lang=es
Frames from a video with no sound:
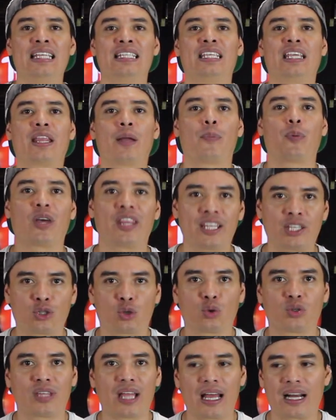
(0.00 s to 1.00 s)
Si te puedes
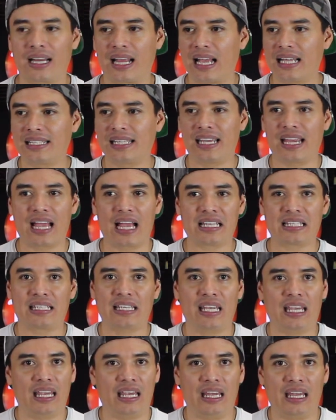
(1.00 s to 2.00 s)
chutar casi,
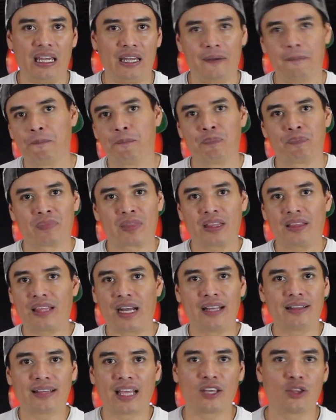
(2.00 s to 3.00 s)
casi
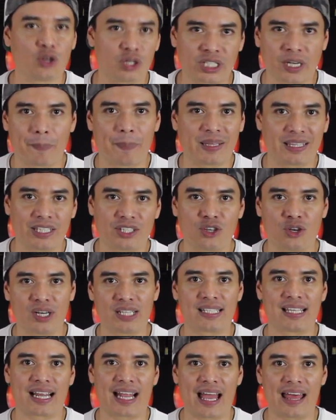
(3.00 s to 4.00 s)
32
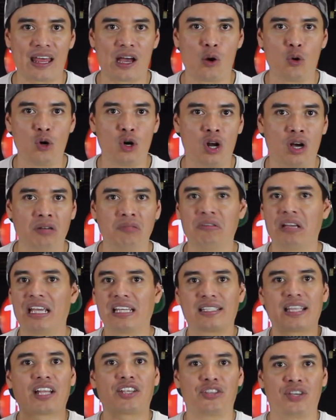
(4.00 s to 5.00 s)
repeticiones de cada uno
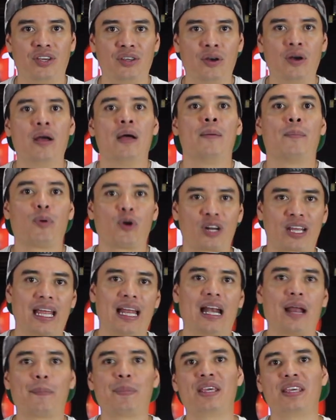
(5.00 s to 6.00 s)
está chido
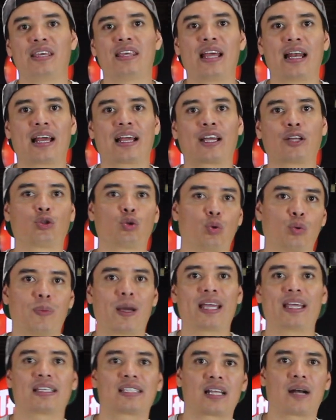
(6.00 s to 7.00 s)
porque en la medida en la que tú
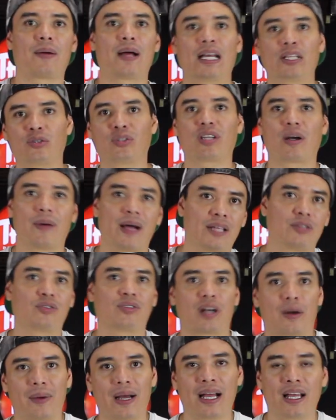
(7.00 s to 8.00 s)
vayas trabajando y
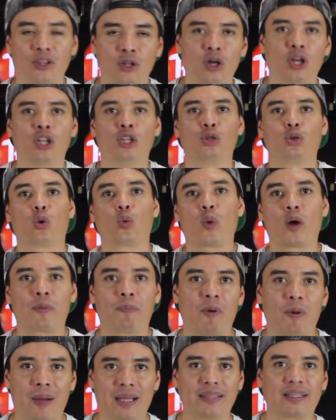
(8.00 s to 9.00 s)
trabajando y trabajando, tu
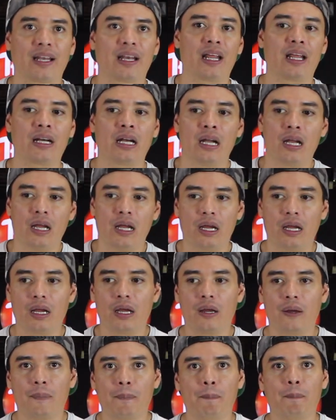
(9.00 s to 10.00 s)
cuerpo va a tener
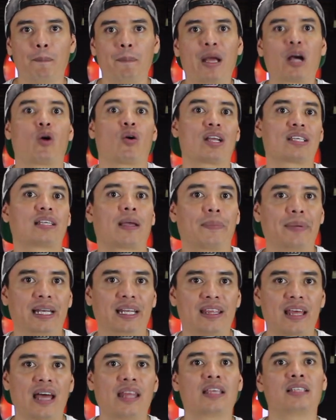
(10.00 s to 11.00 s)
eh, mejores
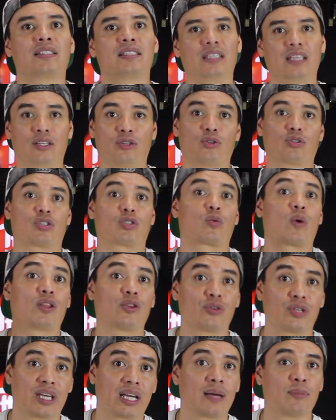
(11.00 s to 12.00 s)
habilidades y entonces
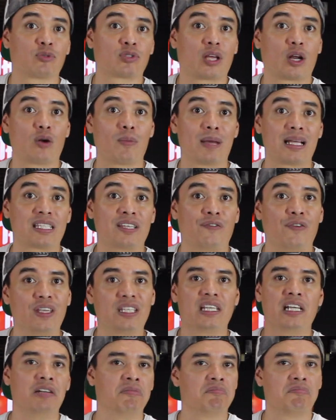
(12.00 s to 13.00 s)
cuando lleguemos a lo más
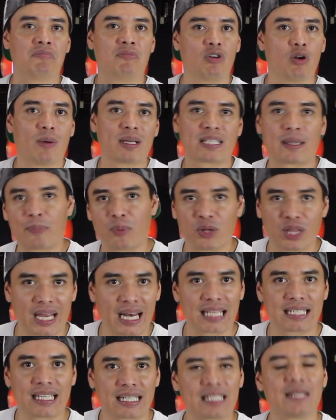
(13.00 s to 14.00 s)
difícil, lo vas a
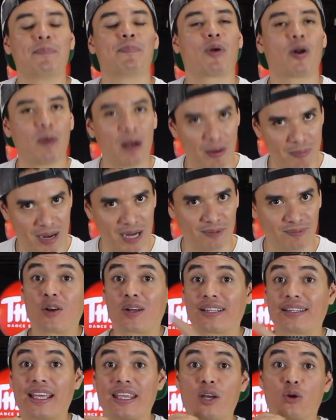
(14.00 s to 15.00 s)
poder hacer sin problema.
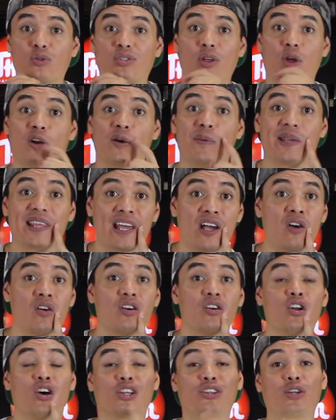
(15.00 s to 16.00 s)
Espero que te haya gustado el
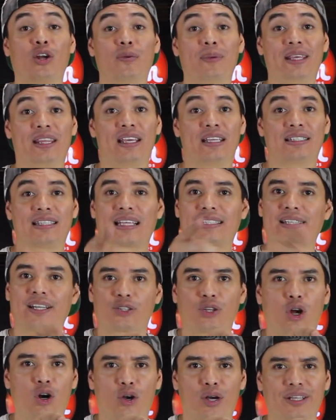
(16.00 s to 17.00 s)
video. No te
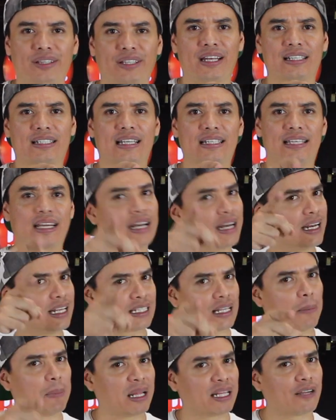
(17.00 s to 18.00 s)
olvides de hacer lo que tienes que
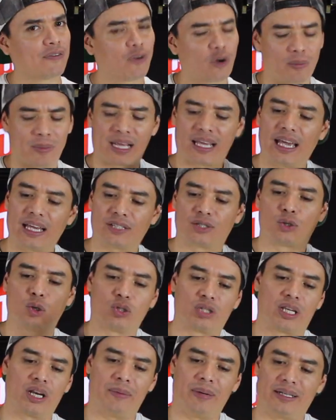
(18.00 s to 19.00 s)
hacer en esta plataforma,
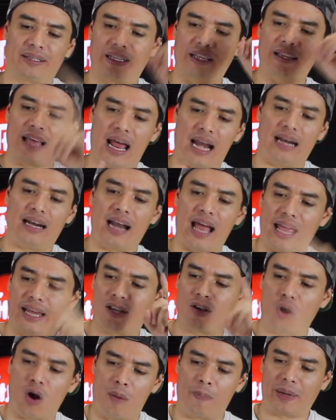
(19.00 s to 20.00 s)
que es suscribirte,
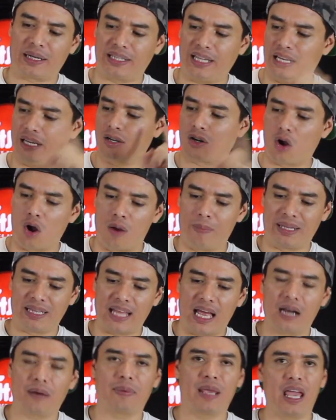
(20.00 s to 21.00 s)
darle like, compartir,
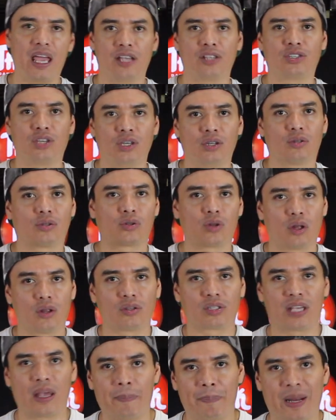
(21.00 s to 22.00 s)
comentar, bien
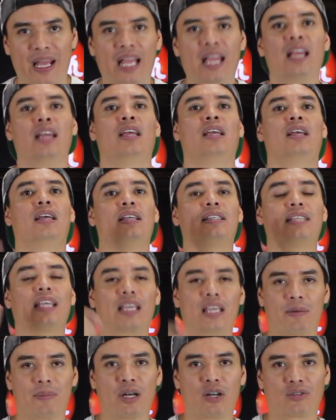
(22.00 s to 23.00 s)
chido, todo siempre.
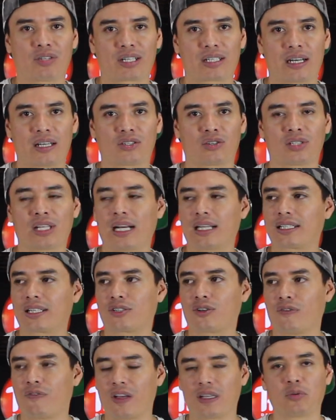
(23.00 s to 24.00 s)
Seguirme en otras redes
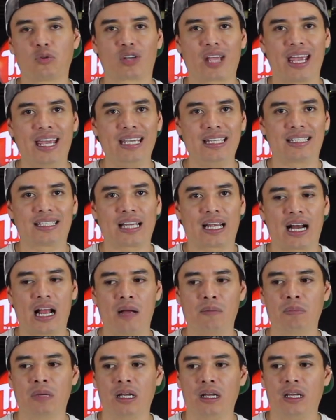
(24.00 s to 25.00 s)
sociales que son Facebook e
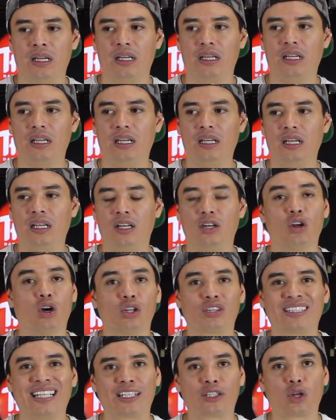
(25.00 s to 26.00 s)
Instagram.
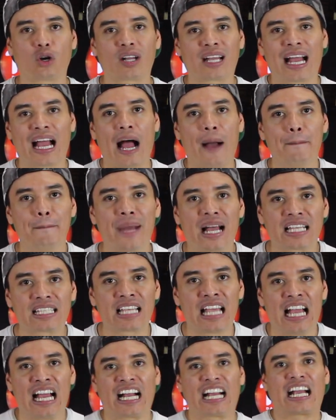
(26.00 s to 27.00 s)
Y no, TikTok
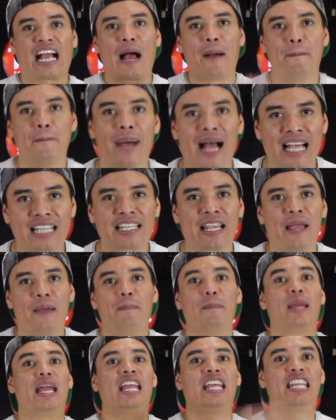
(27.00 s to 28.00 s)
jamás,
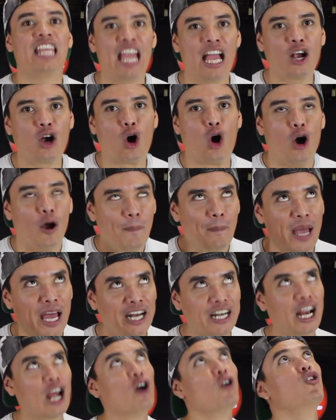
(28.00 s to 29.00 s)
jamás me
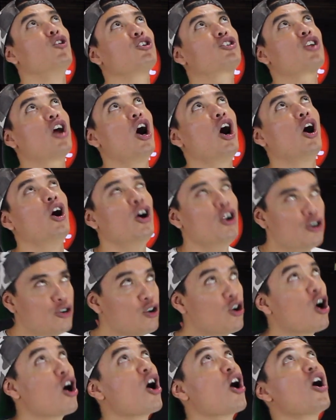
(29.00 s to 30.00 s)
niego, me rehuso.
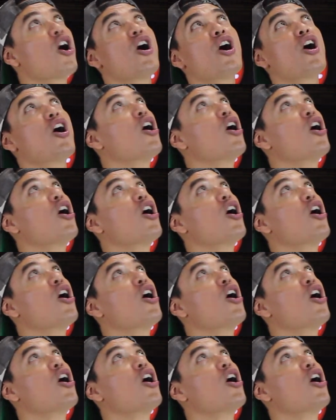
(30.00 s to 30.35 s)
¡No!